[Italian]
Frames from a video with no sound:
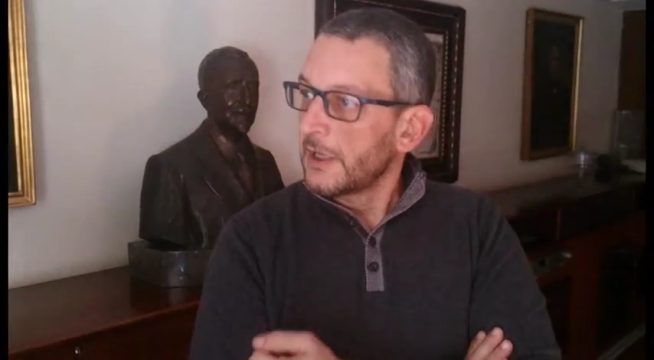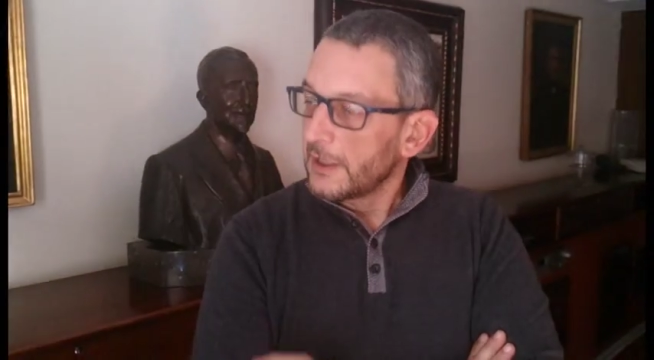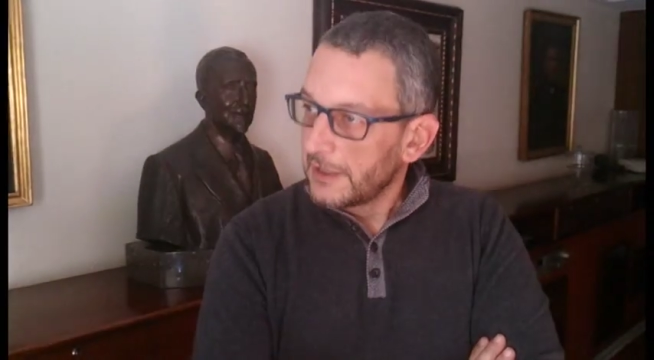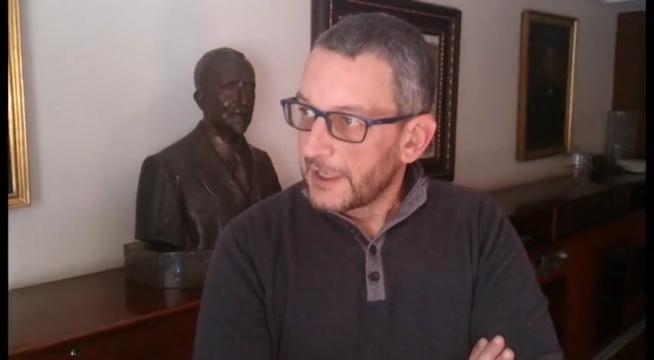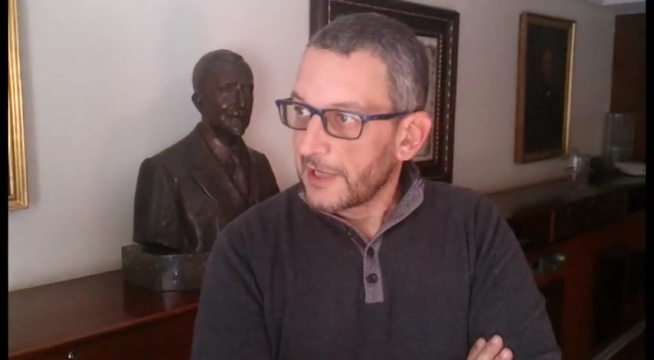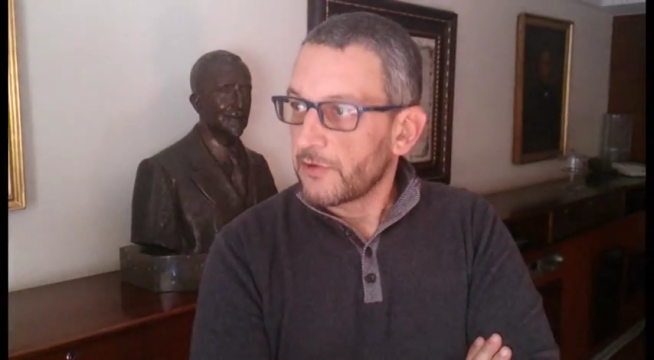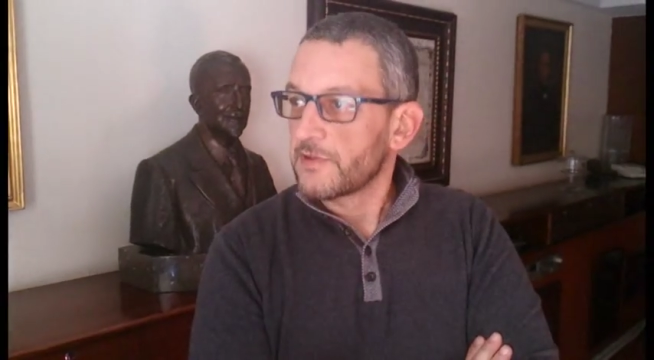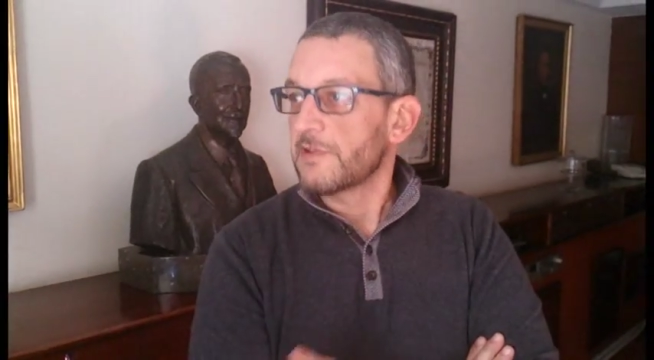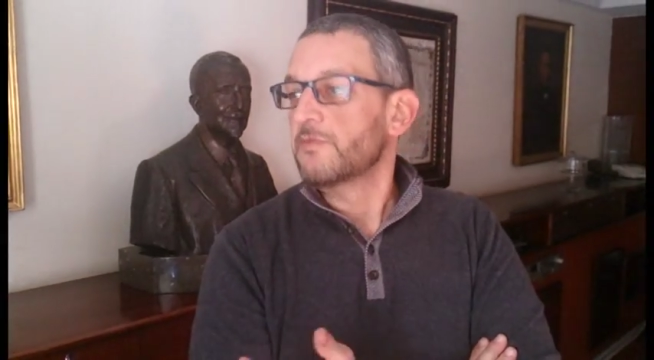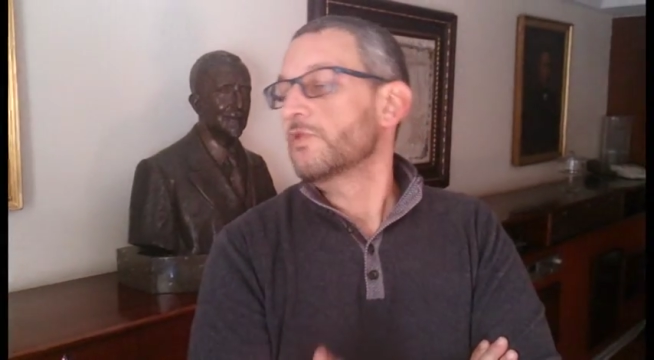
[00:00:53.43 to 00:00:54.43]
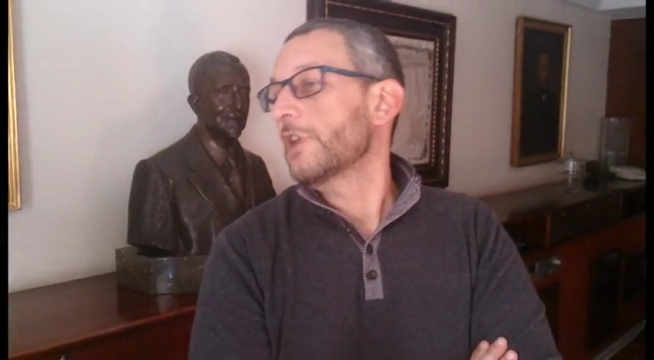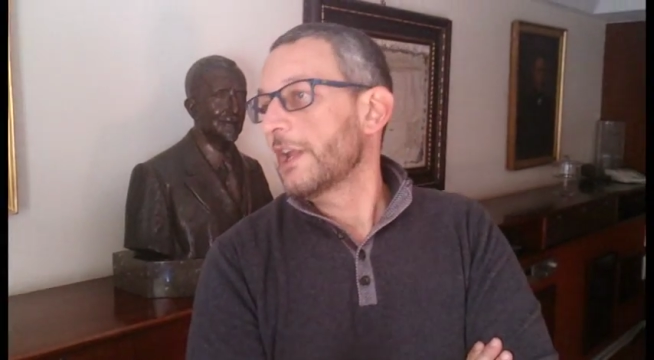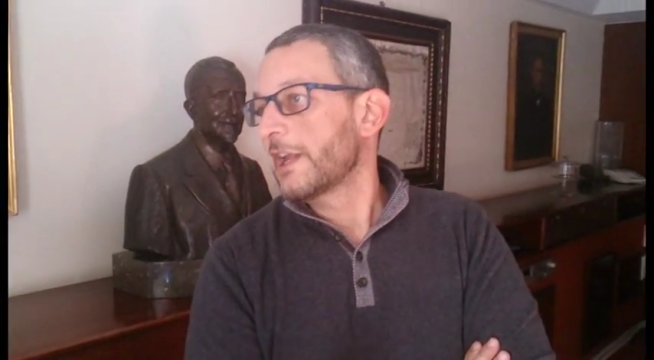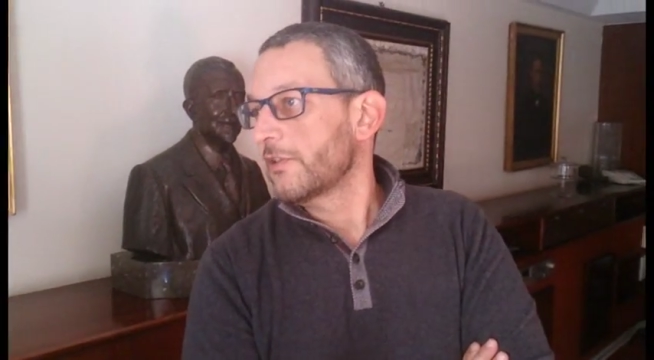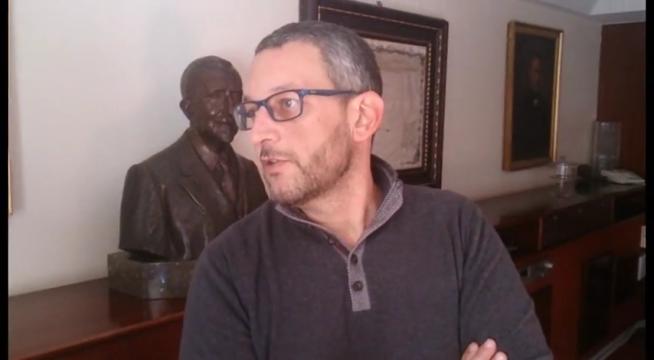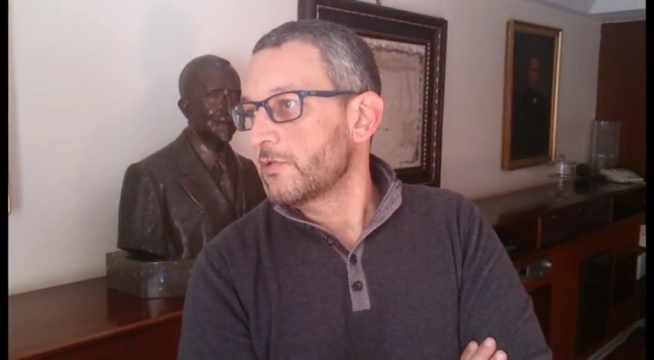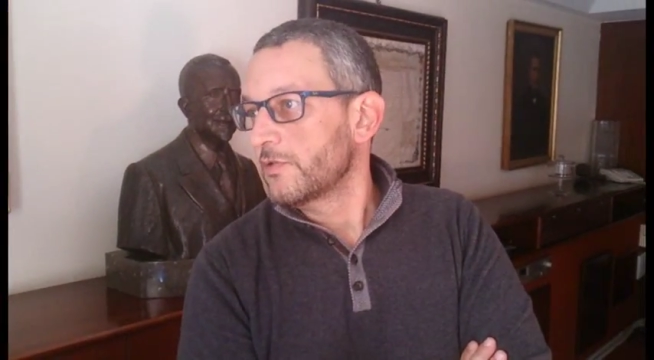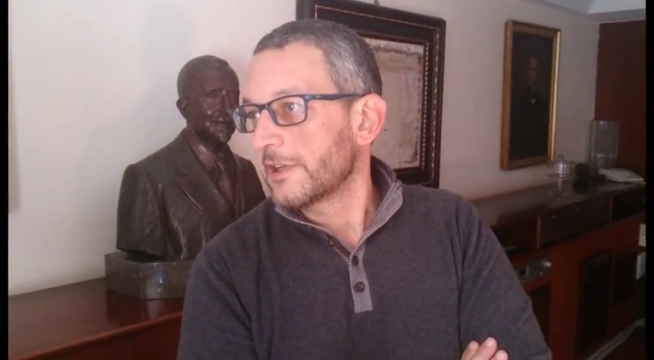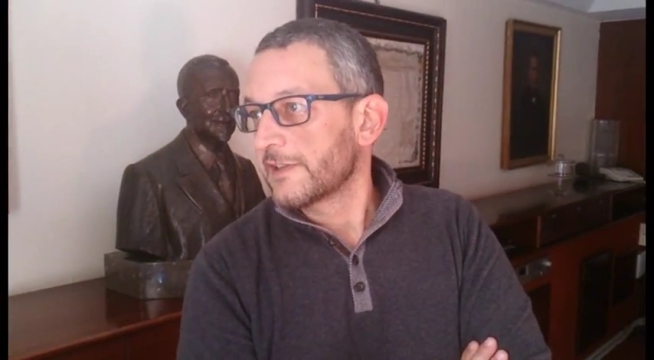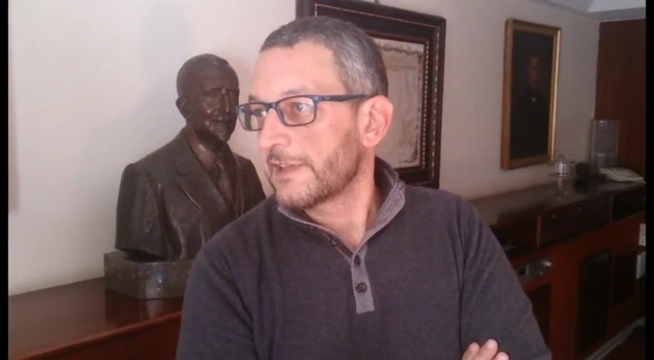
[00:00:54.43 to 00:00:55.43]
di Radio Zammu che è la radio
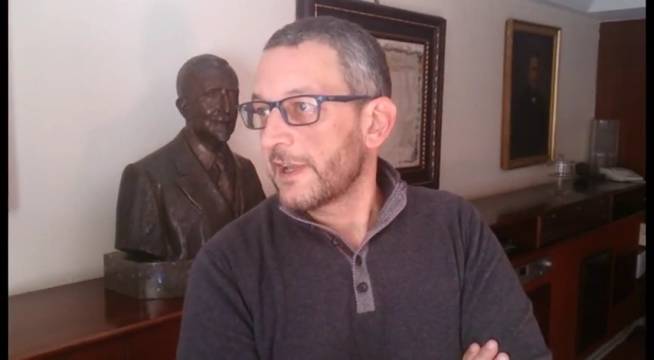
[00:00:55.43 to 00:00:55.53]
dell'Università